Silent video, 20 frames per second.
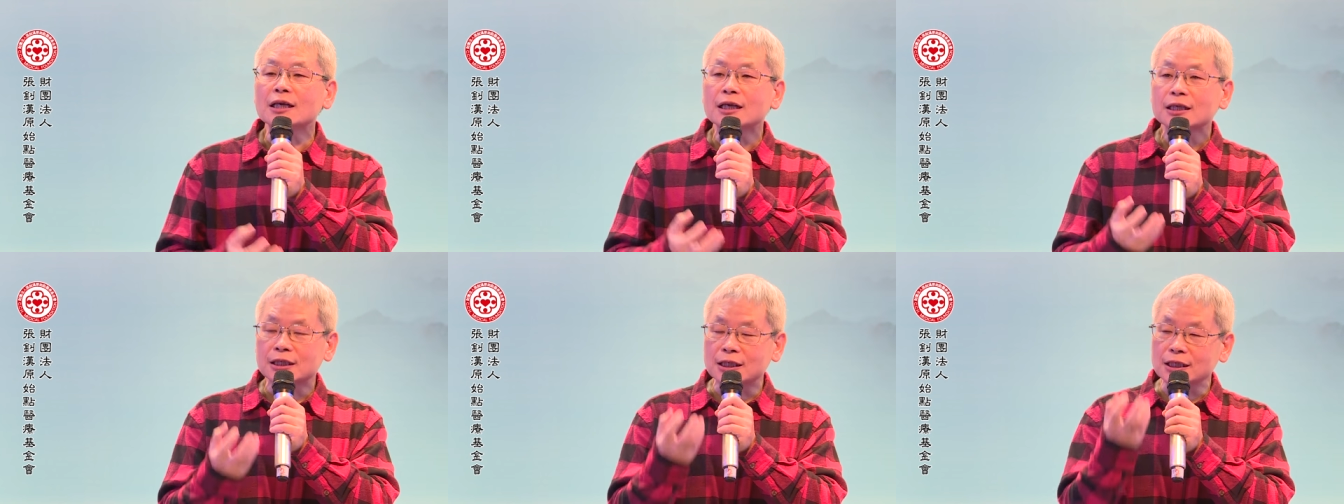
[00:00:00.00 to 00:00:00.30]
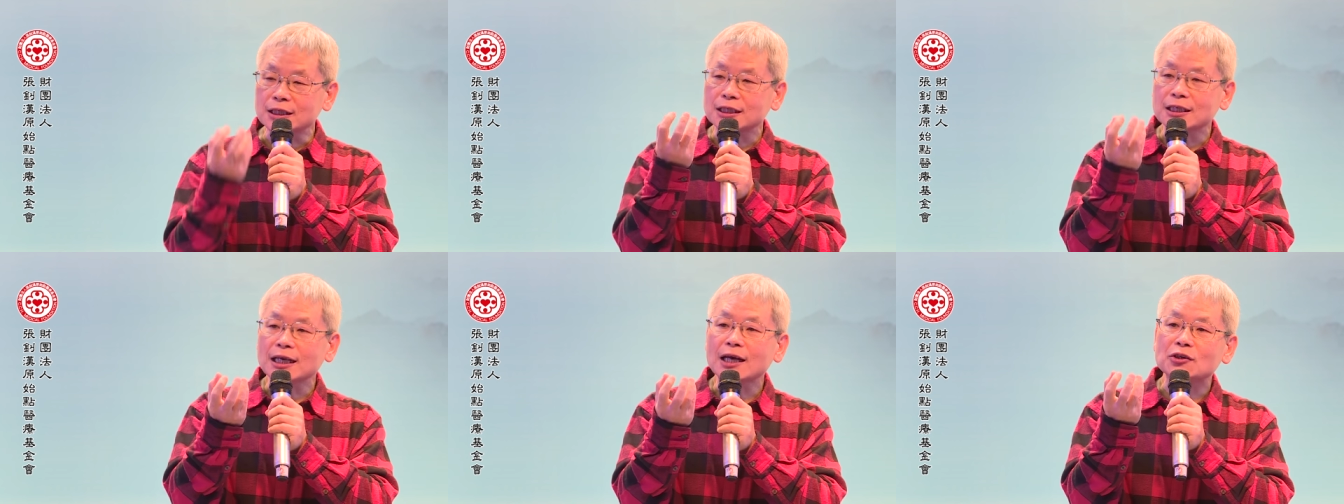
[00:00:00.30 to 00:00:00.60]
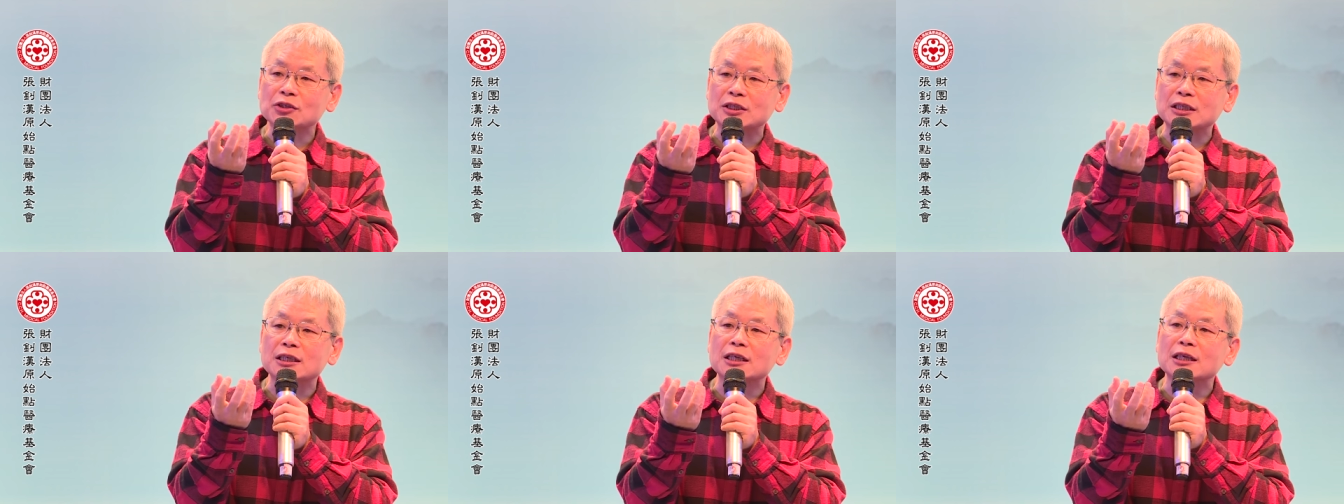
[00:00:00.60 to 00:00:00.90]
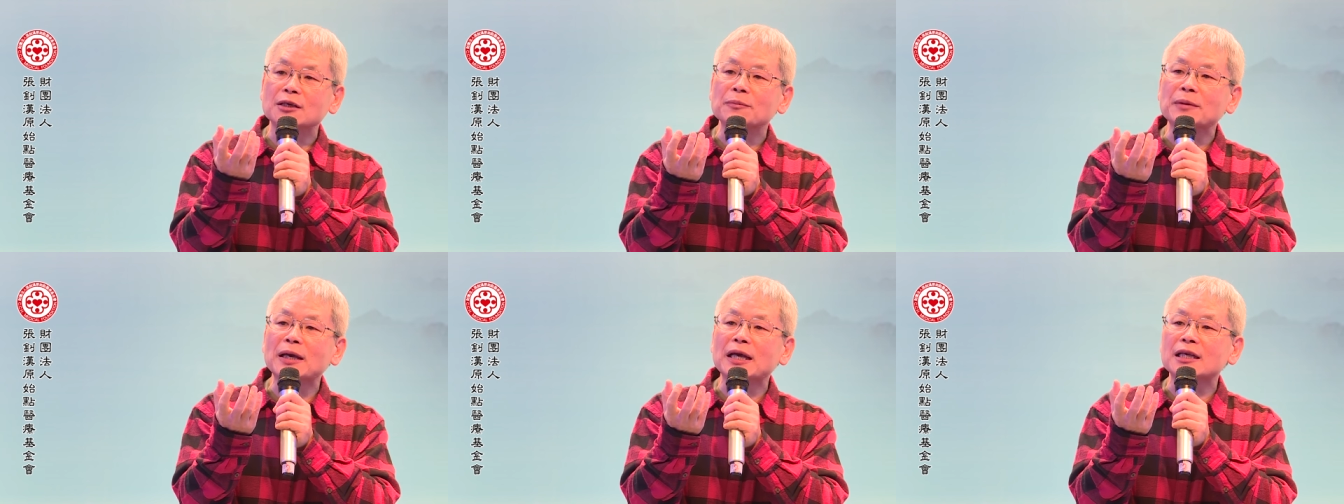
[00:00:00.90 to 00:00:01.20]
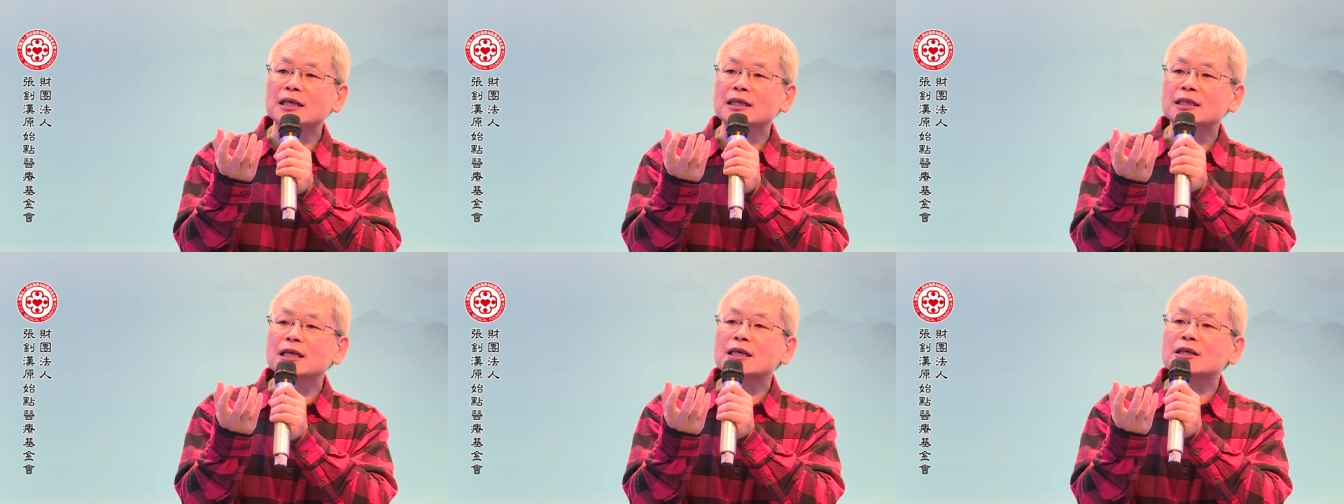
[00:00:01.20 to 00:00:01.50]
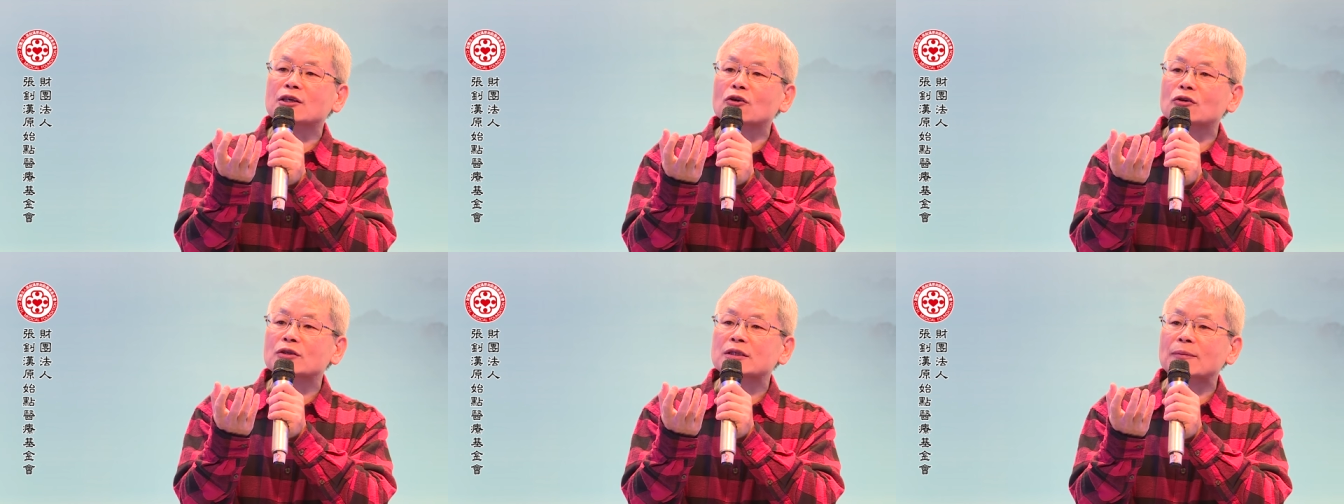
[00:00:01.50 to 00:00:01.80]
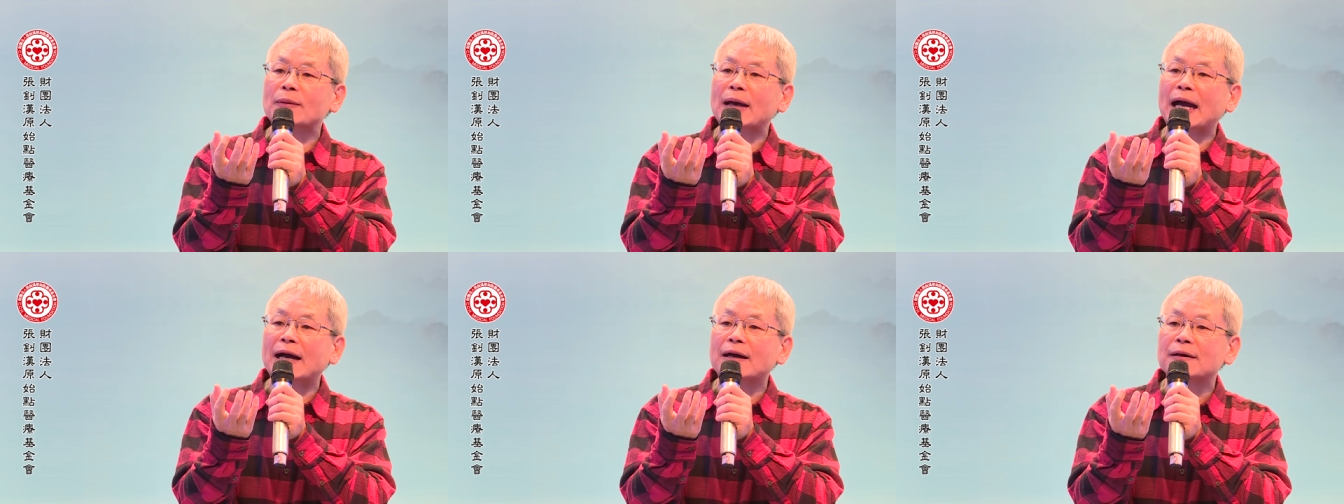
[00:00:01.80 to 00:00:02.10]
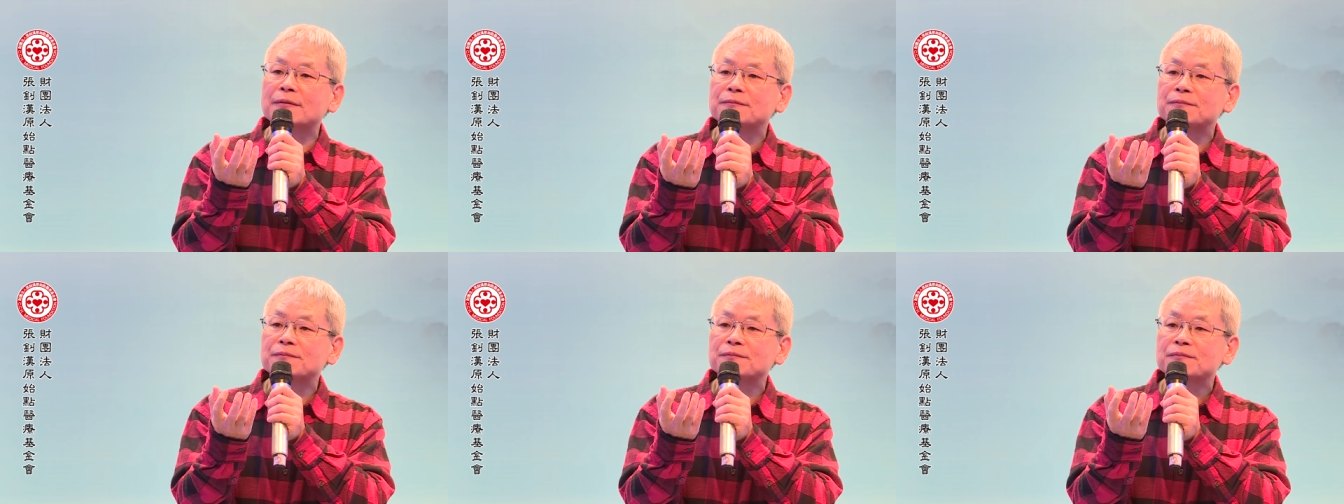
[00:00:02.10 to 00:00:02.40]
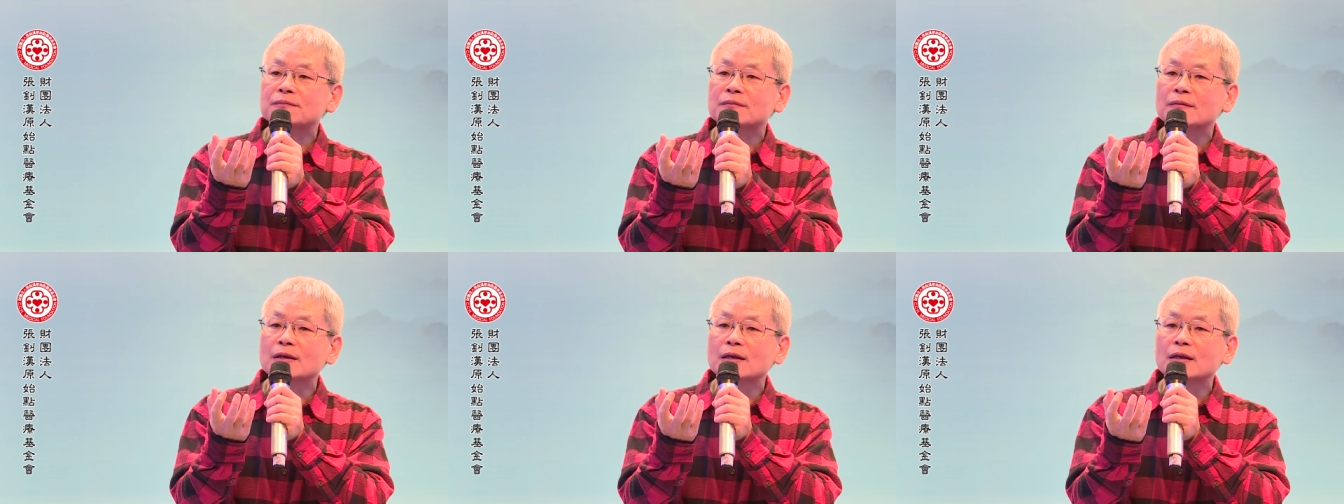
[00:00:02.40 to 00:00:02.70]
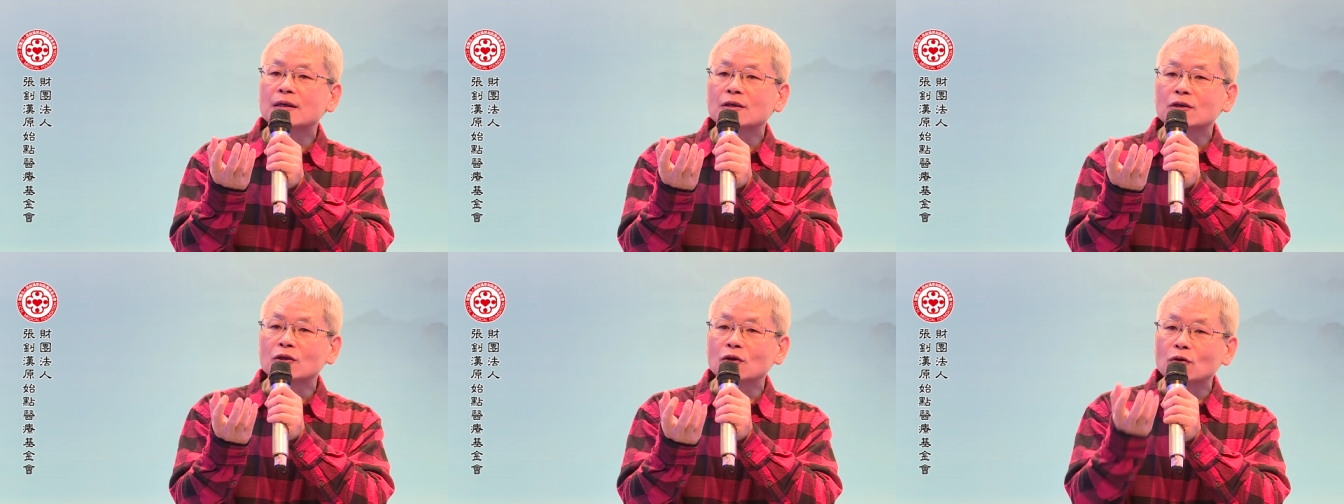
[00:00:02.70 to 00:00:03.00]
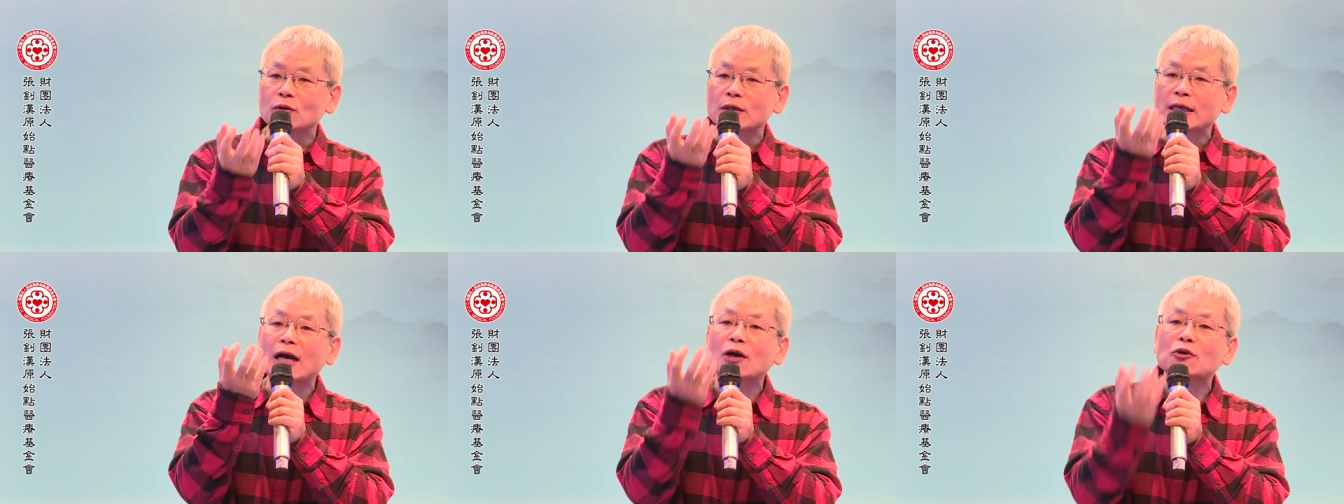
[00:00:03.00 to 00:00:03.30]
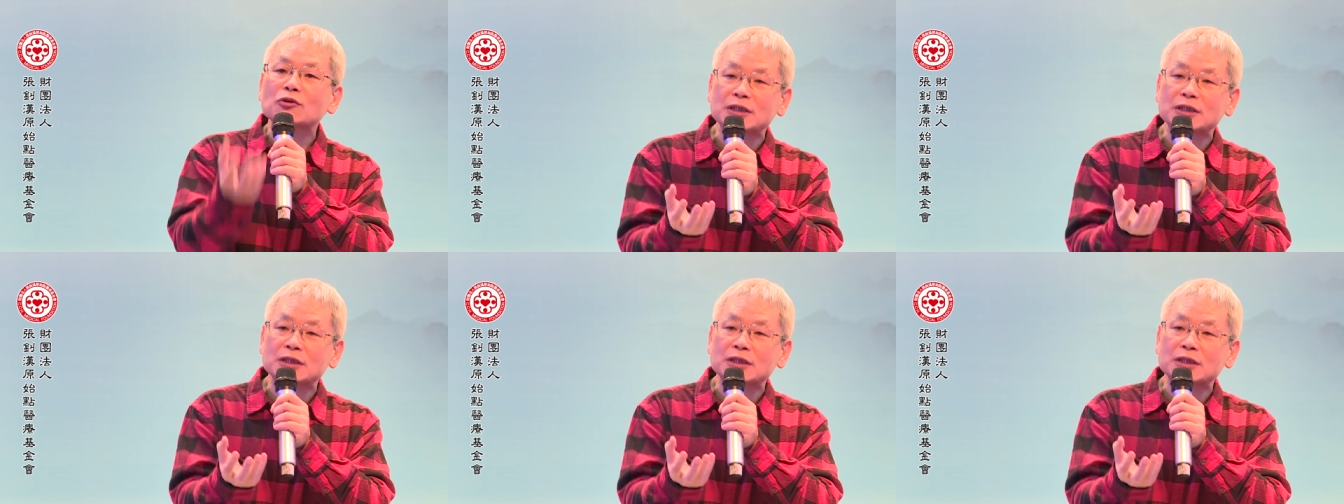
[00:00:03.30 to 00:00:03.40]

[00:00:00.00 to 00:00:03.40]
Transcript: 其实药食里面一定有什么呀？有药